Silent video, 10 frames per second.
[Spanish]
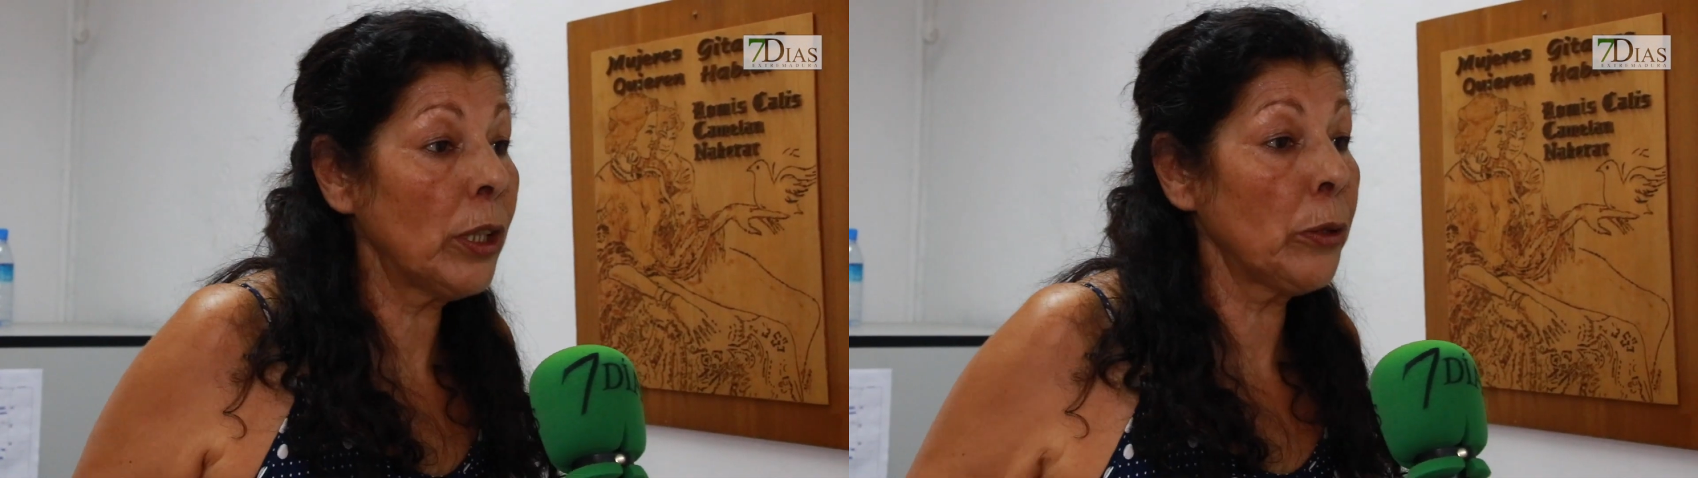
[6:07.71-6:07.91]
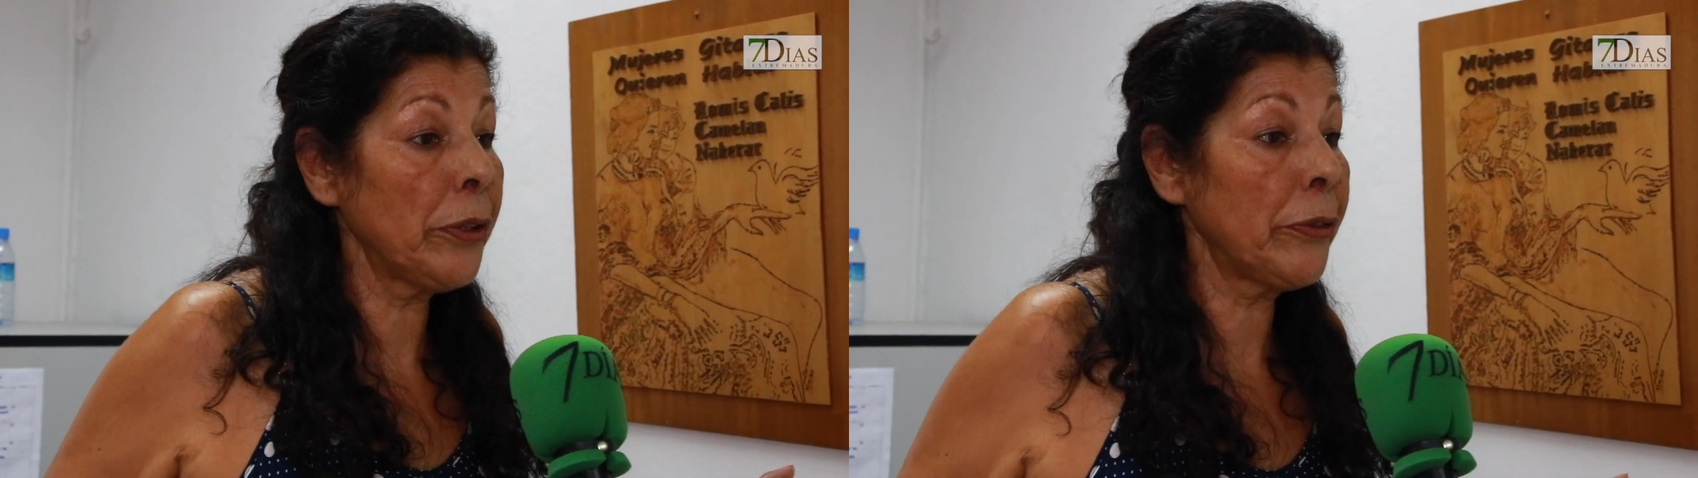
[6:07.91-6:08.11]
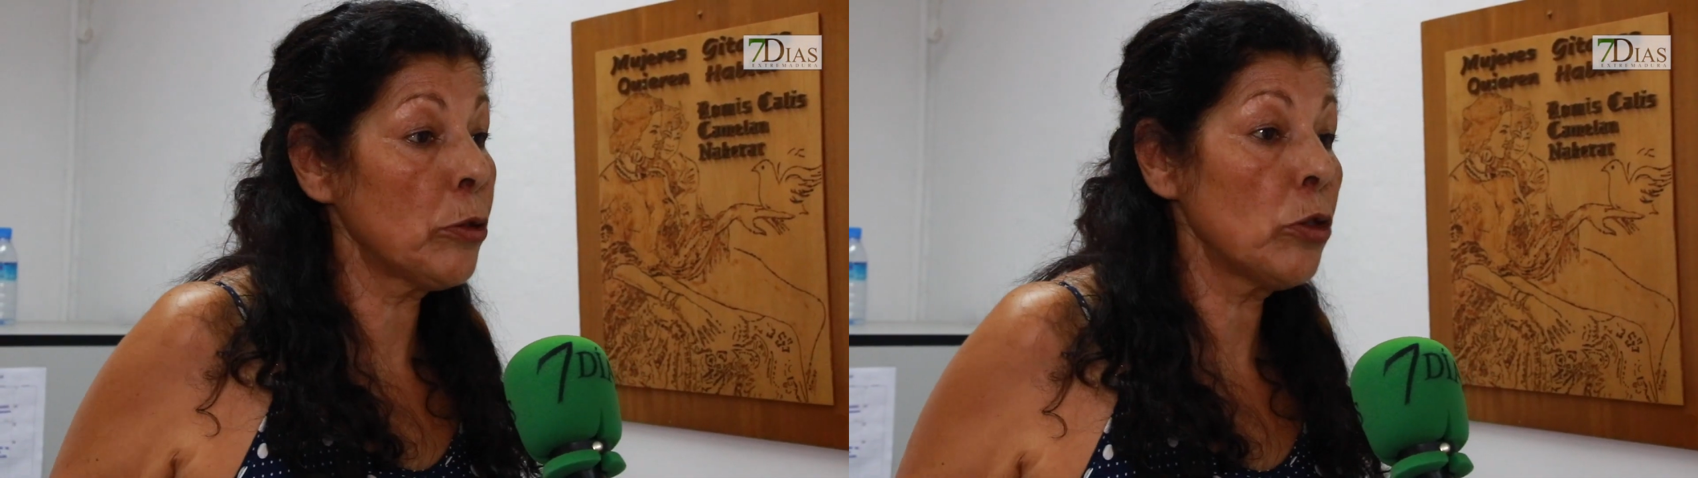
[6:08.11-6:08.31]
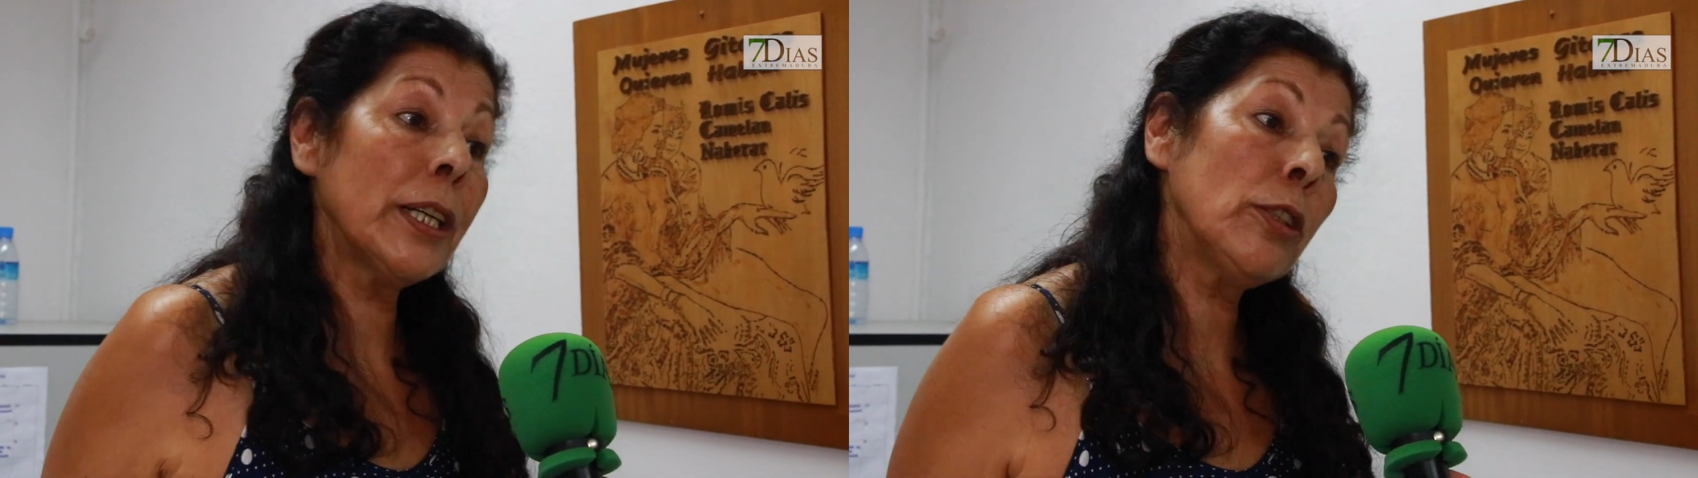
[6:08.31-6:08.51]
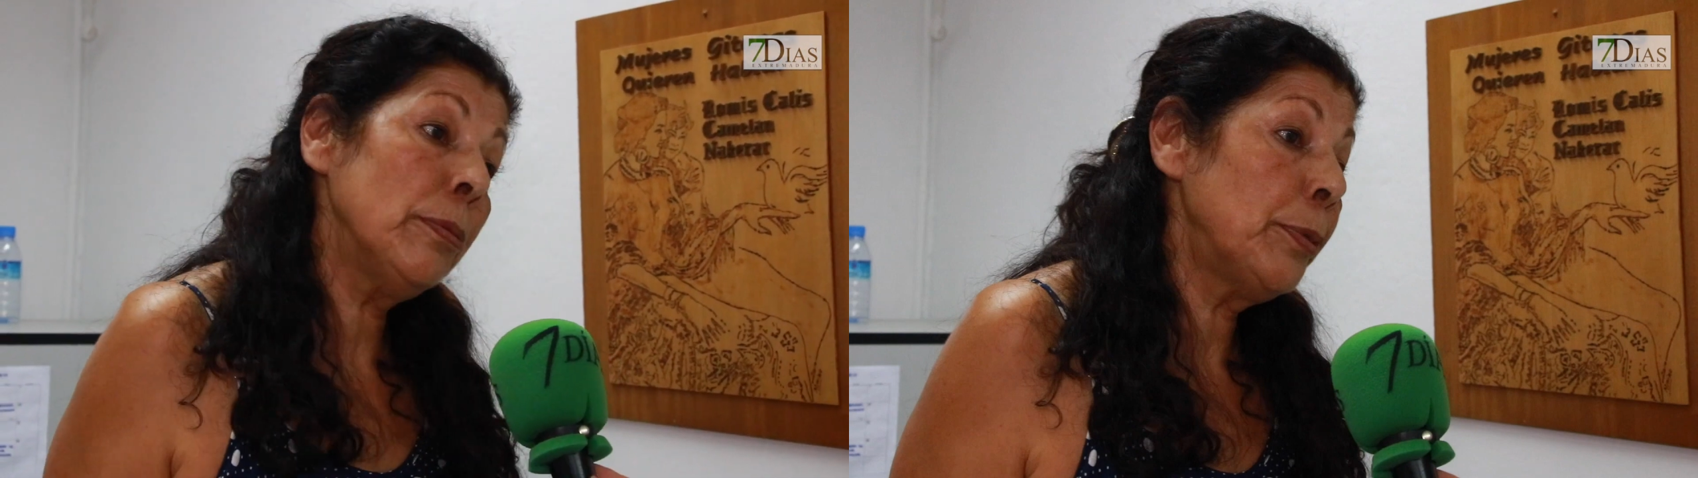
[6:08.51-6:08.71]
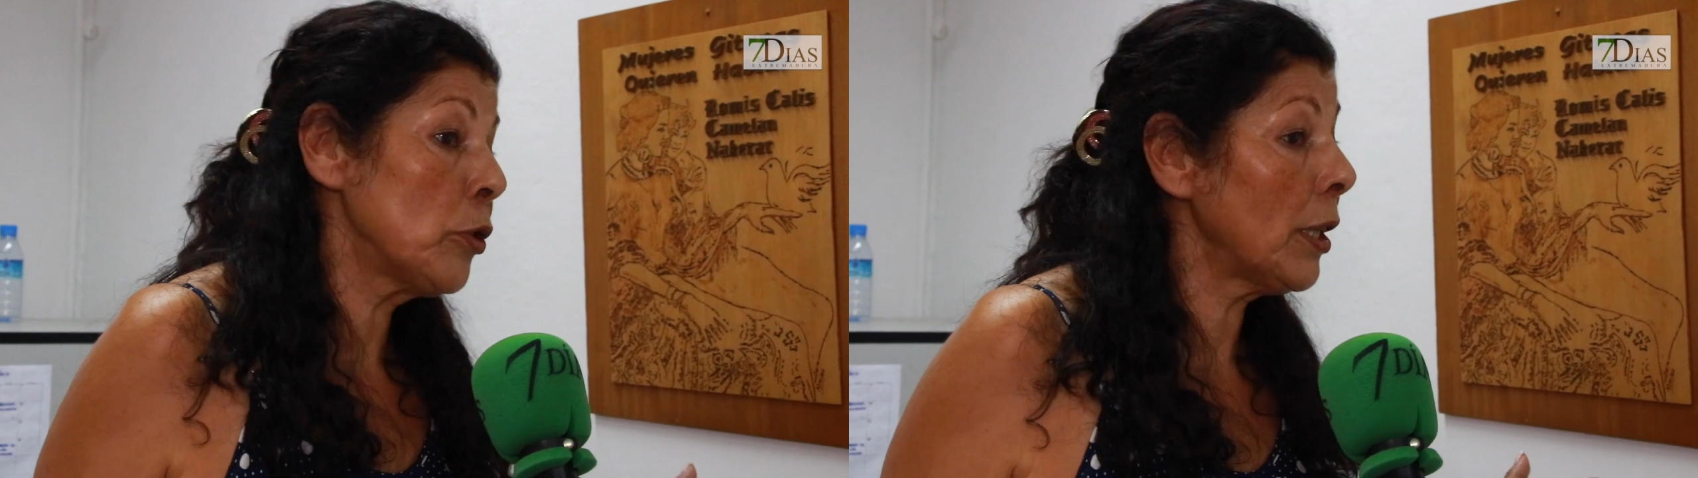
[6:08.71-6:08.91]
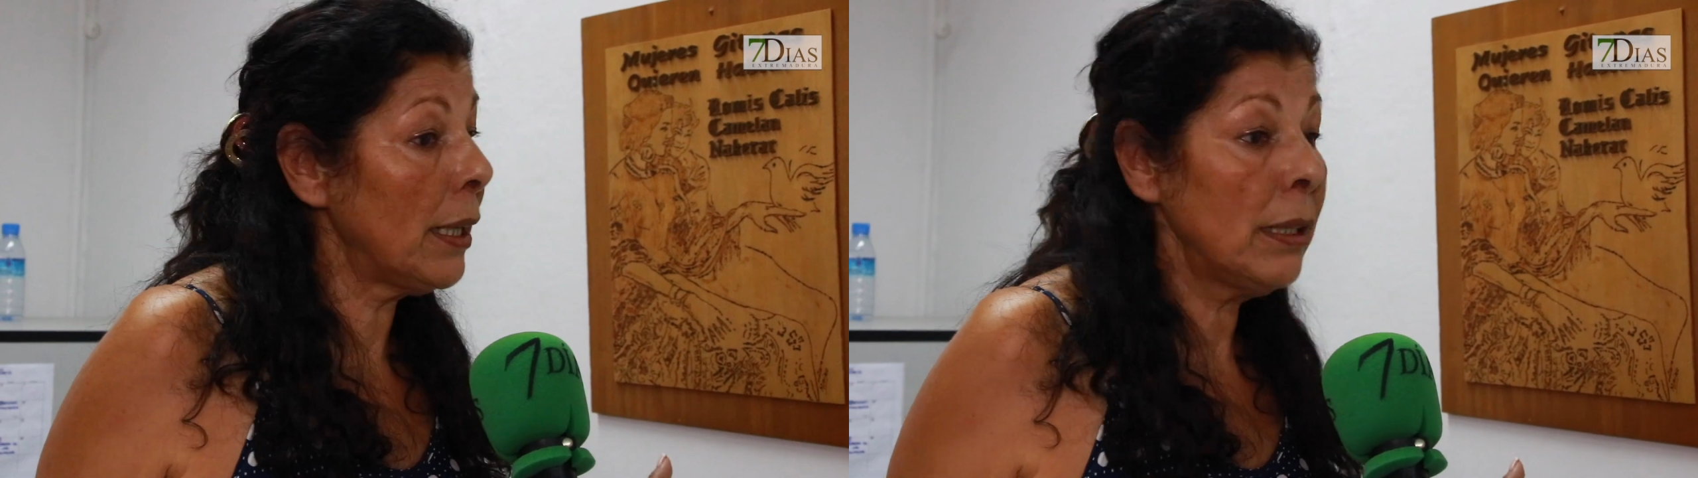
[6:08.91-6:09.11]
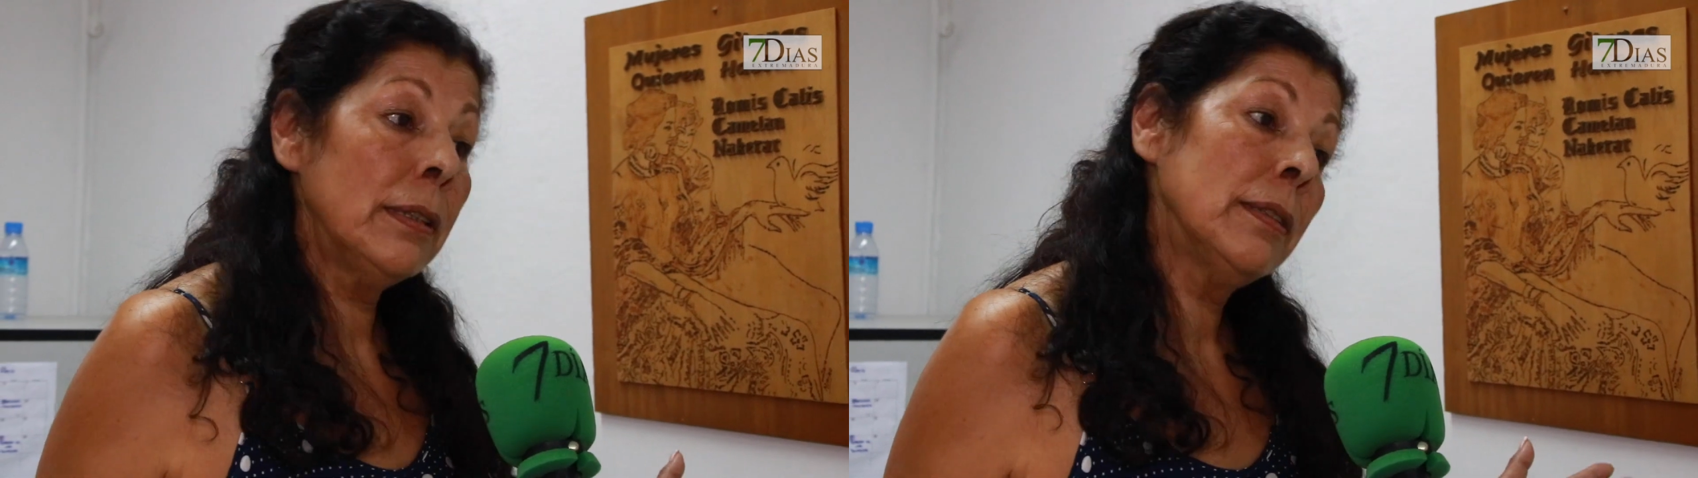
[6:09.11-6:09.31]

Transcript: a los 18 años, pues ya,